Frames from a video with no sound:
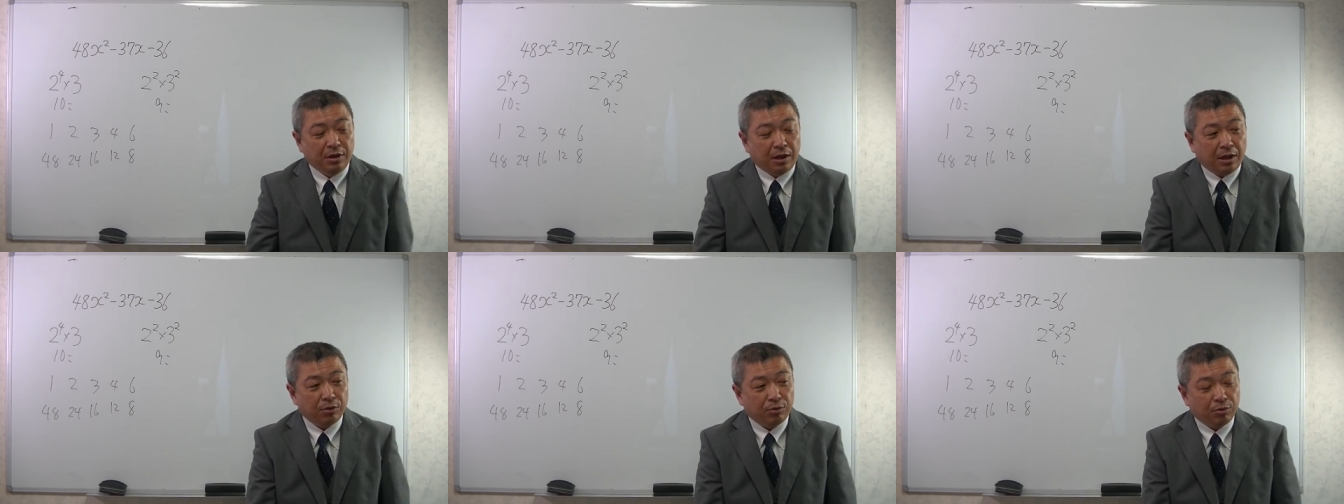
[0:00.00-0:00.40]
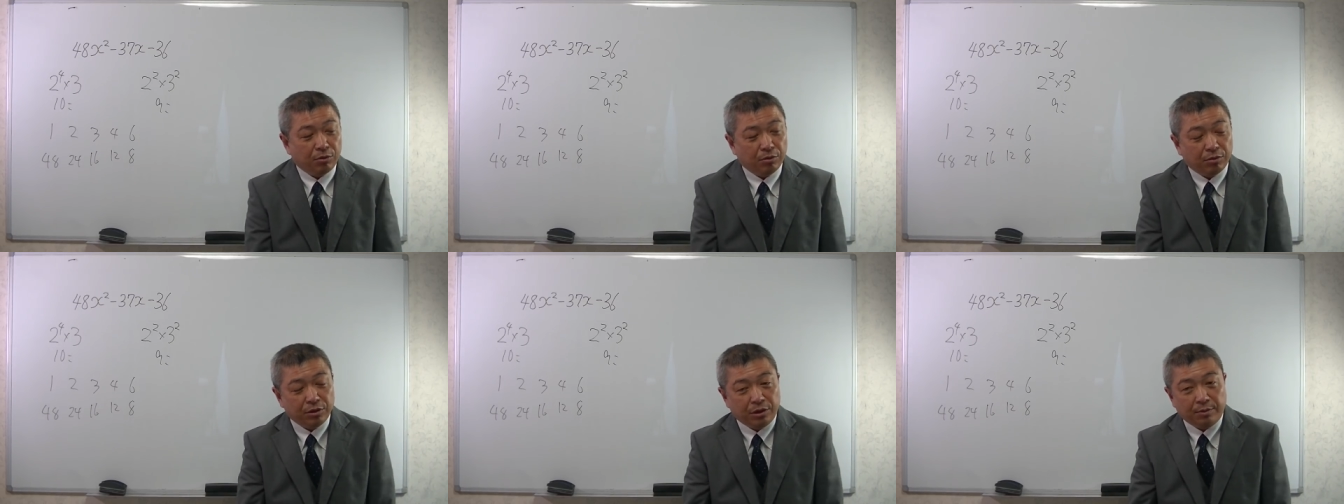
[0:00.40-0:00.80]
あ
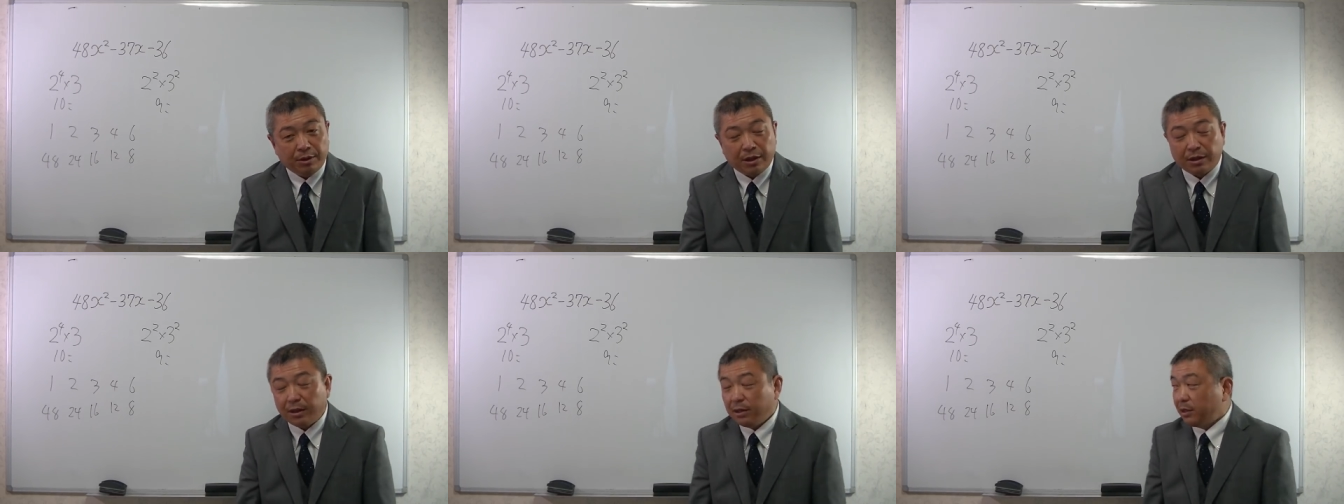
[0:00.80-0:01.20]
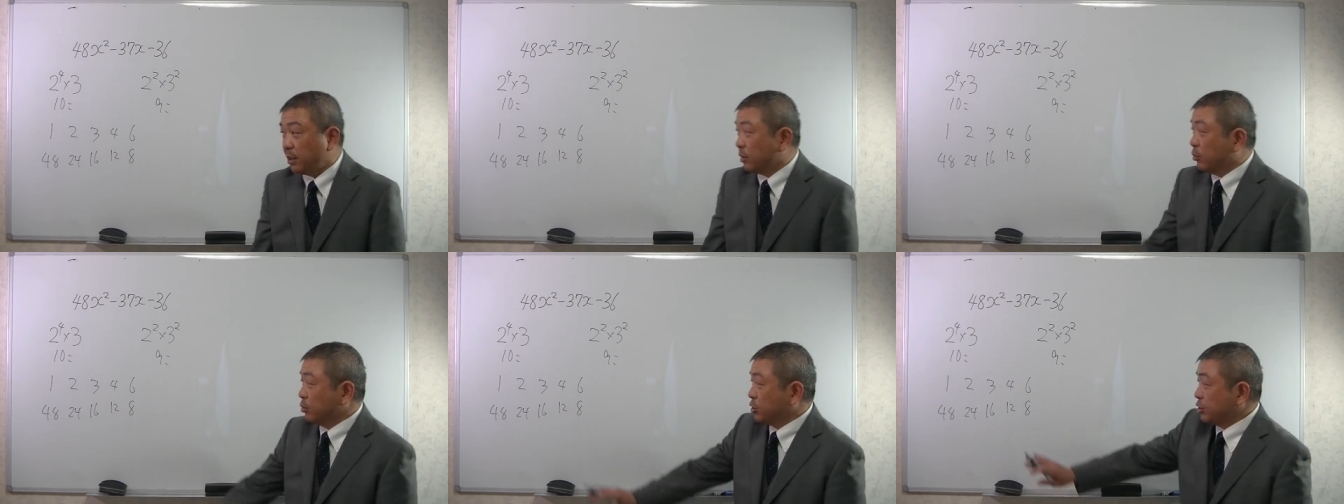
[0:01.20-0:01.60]
の意味がないん
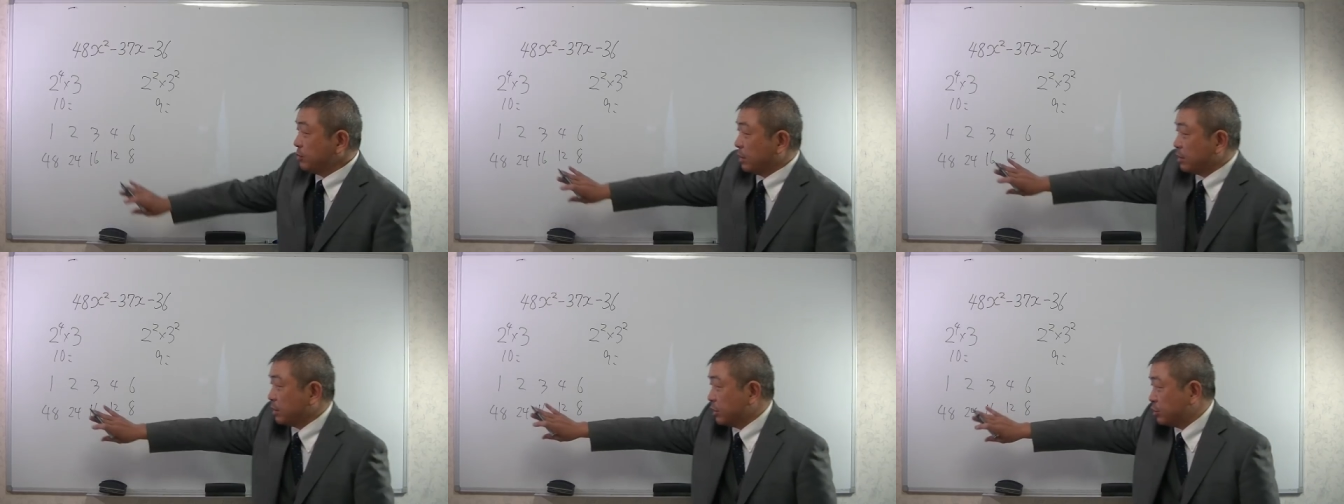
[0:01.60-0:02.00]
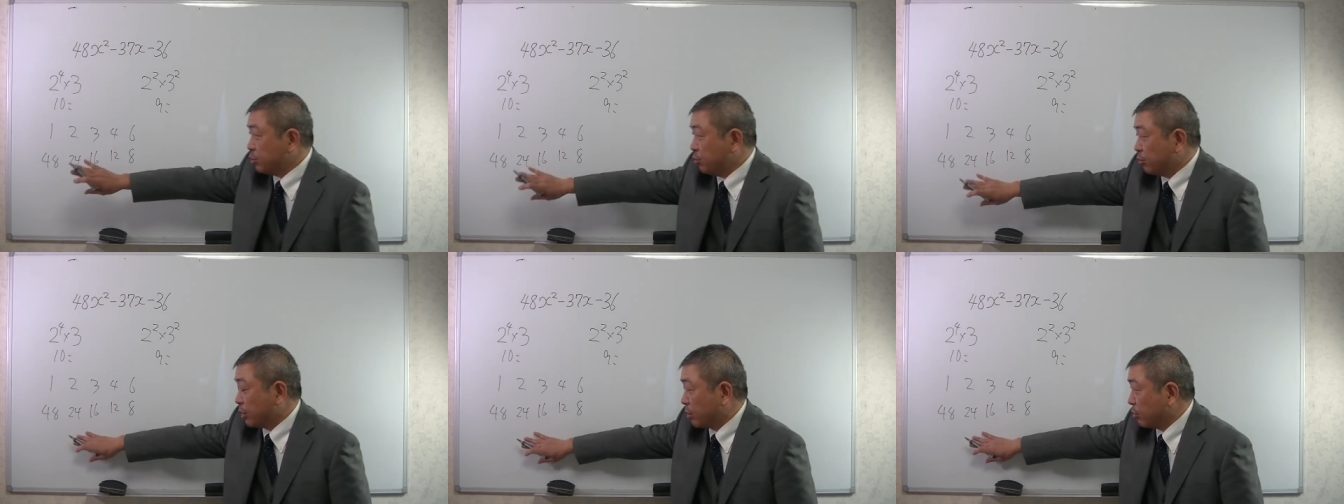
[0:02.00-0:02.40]
でこっちはじゃあ
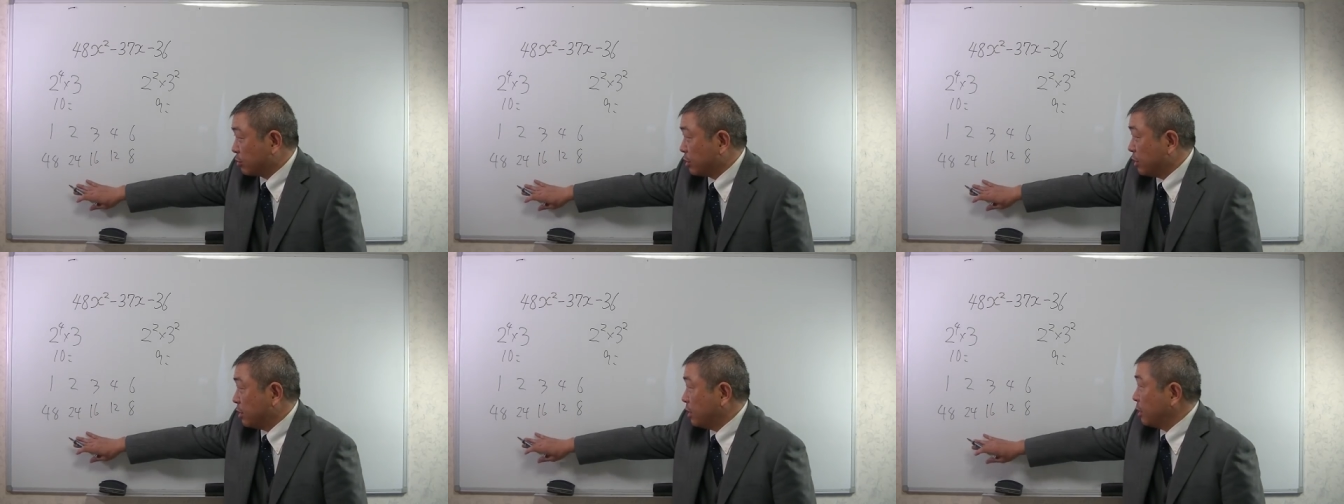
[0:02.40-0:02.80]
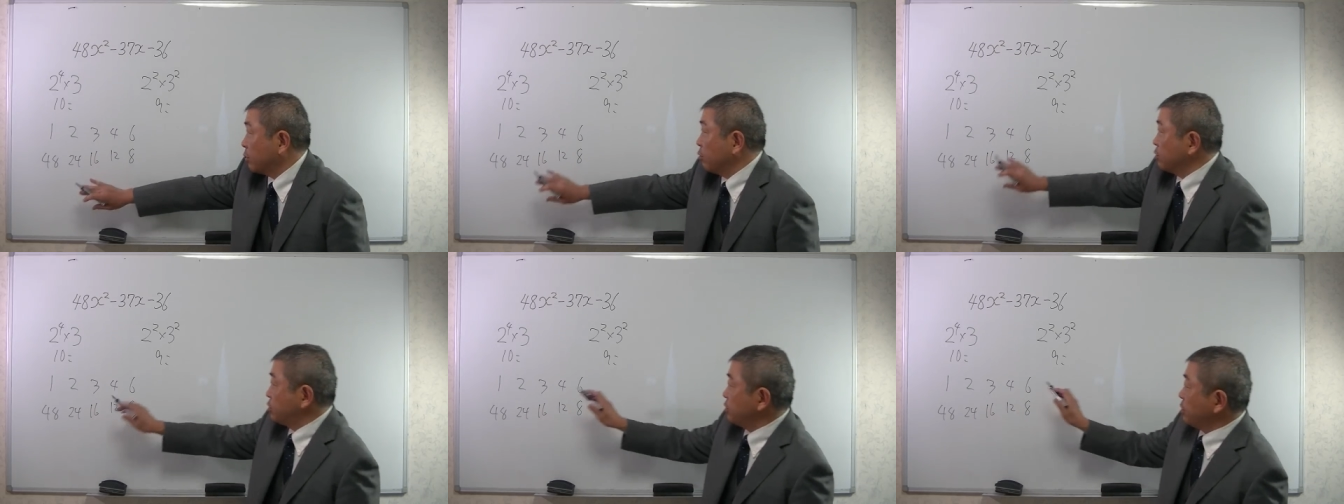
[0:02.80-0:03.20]
上下固定で
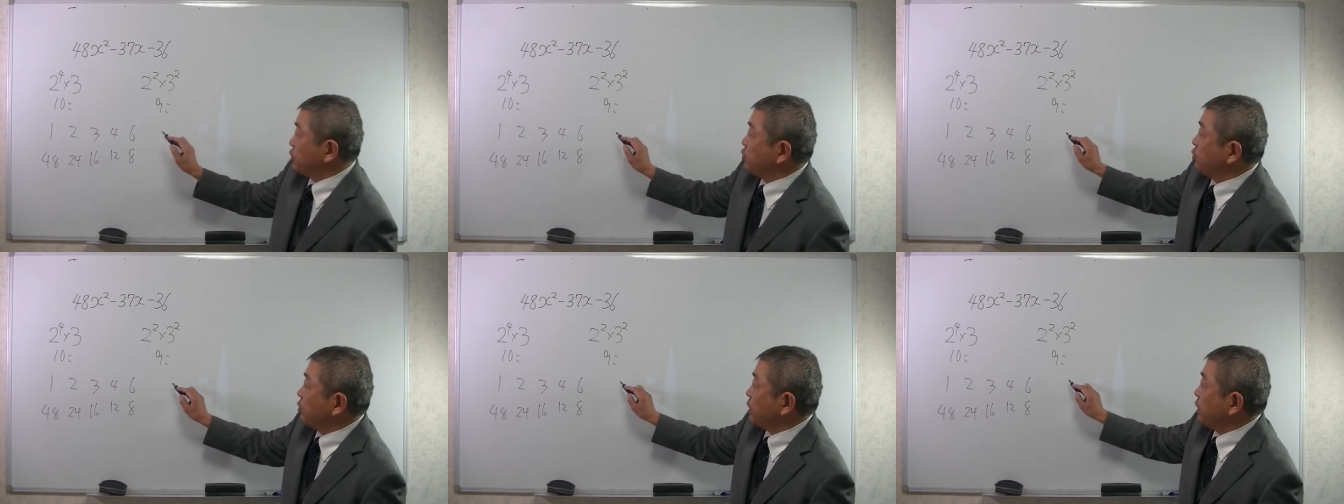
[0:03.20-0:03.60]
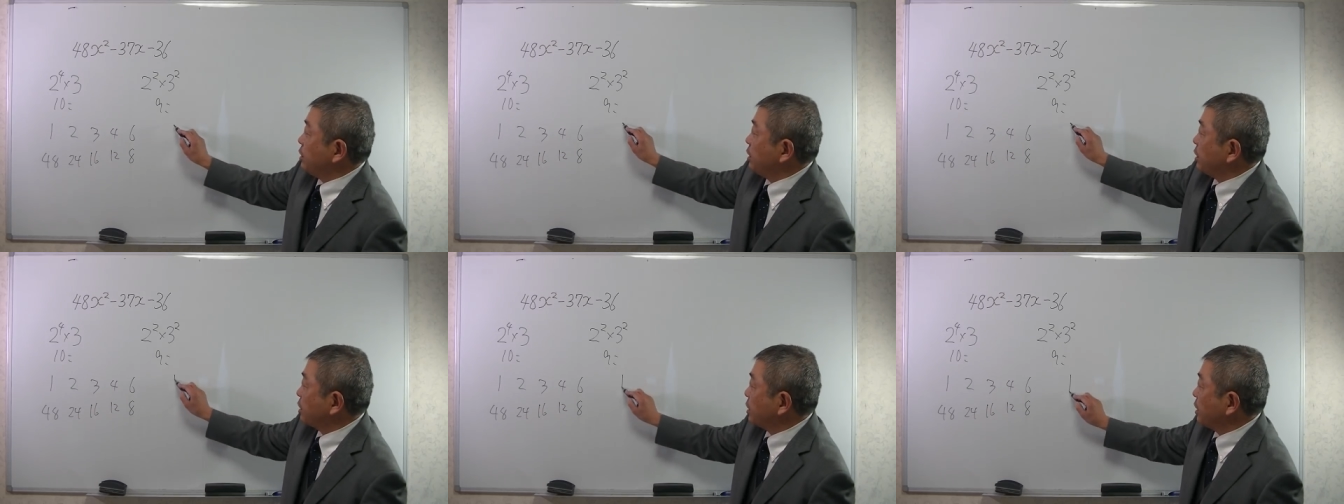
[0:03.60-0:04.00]
こっちは上下
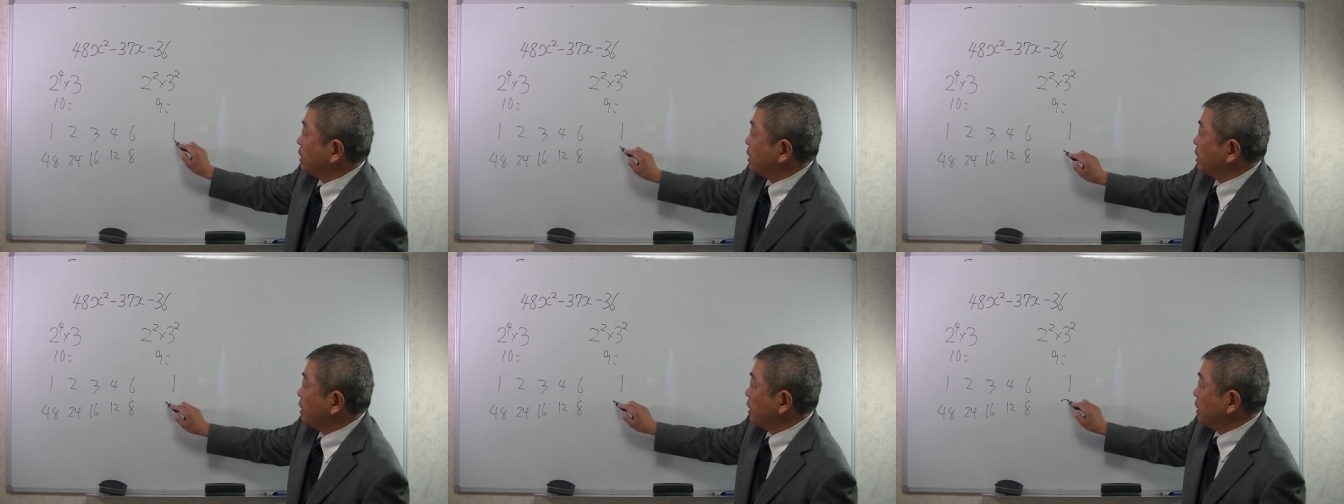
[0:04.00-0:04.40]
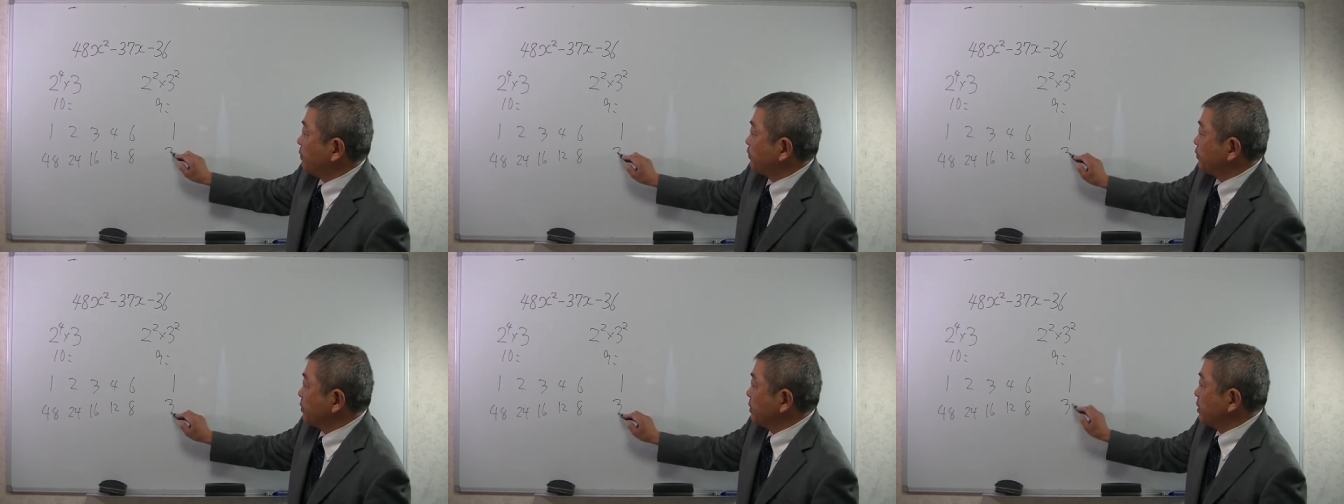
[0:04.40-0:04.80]
入れ替え
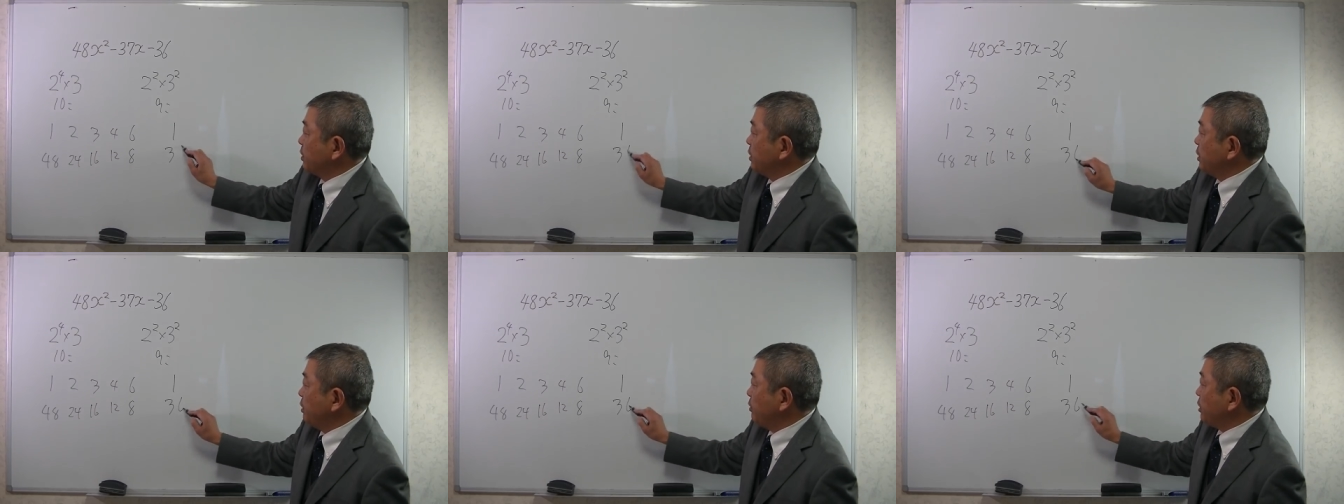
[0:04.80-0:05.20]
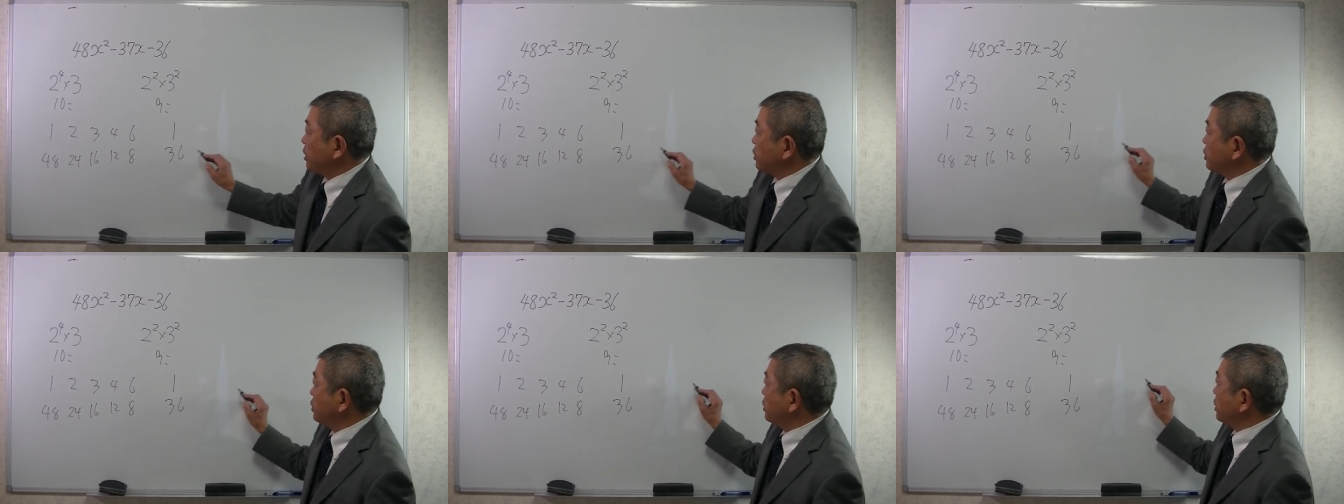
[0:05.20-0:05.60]
が意味
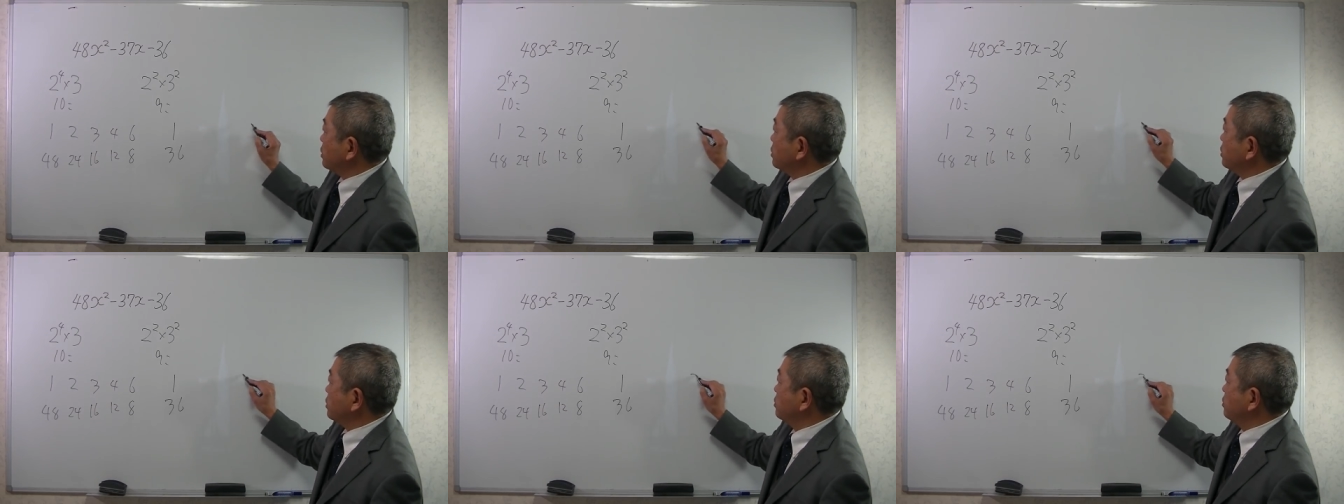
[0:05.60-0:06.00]
が違って